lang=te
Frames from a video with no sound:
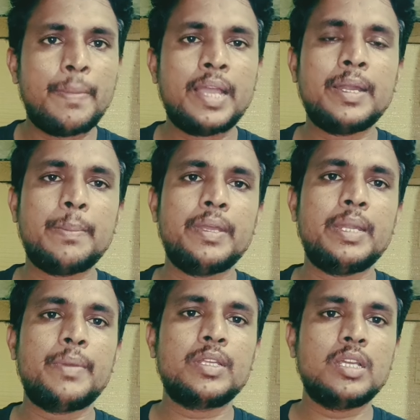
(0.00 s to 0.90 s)
ప్యాకెట్ పైన
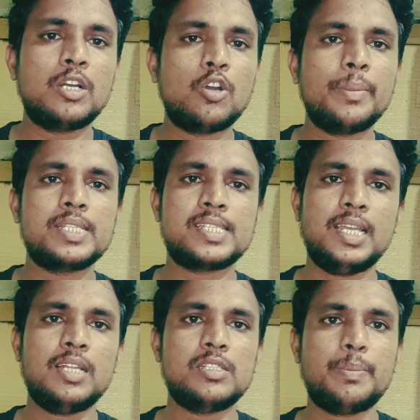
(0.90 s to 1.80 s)
మనకి గవర్నమెంట్
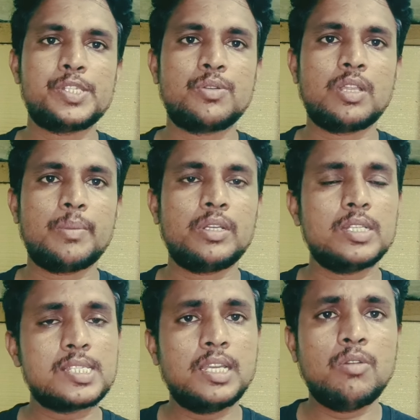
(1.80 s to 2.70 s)
సీల్ అని చెప్పేసి ఉంటుంది మనకు ఆ
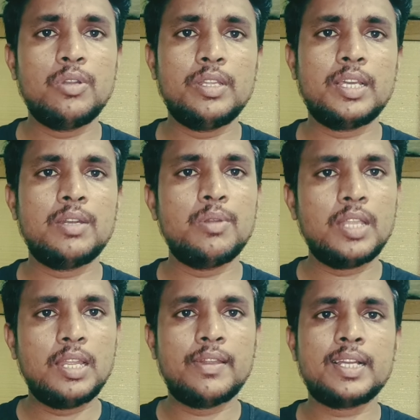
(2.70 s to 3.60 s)
సీల్ ఉంది కదా
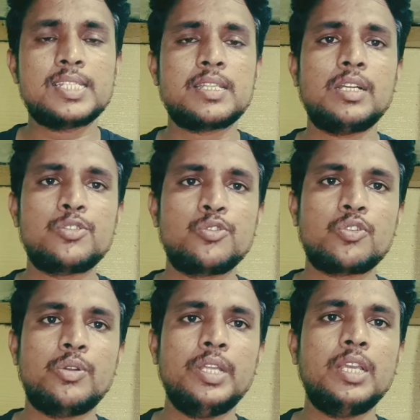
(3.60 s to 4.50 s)
లేదని ఖచ్చితంగా
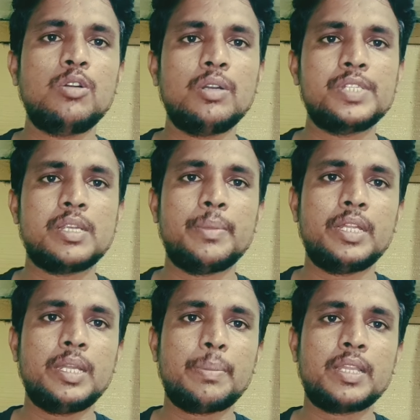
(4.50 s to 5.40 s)
చూసుకోండి ఇంకొక విషయం
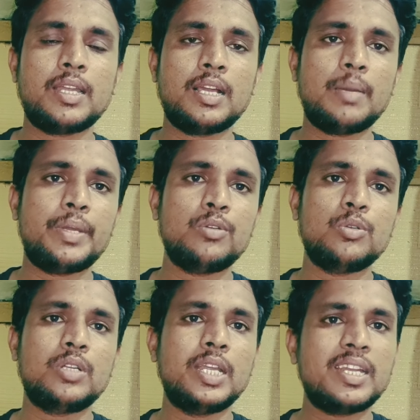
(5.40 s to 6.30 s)
ఏంటంటే ప్రధానంగా మనకు
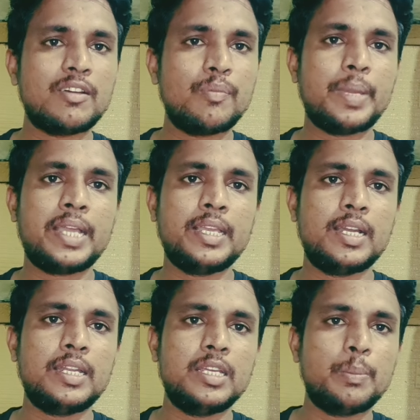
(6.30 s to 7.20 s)
డేట్ ఆఫ్ ప్యాకింగ్
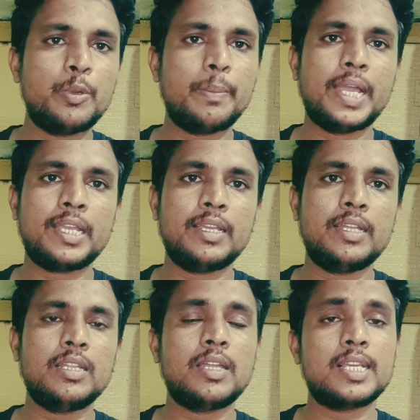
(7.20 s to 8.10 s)
అంటే ఎప్పుడు ప్యాకింగ్
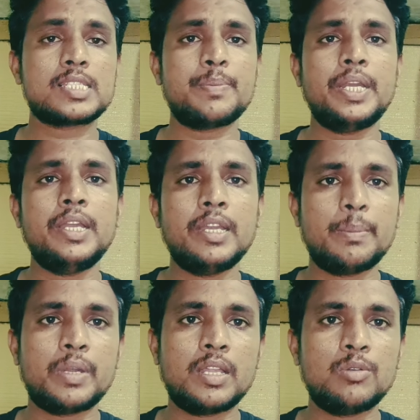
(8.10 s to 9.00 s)
అయింది దాని ఎక్స్పైరీ డేట్
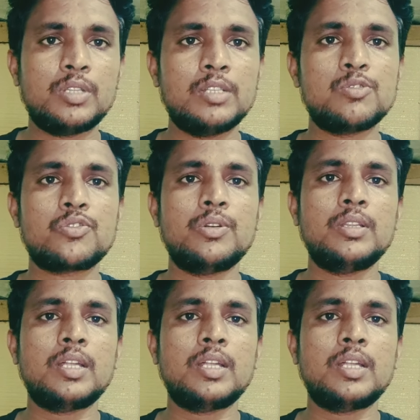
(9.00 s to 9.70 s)
ఎప్పటిదాకా ఉందని చూసుకోండి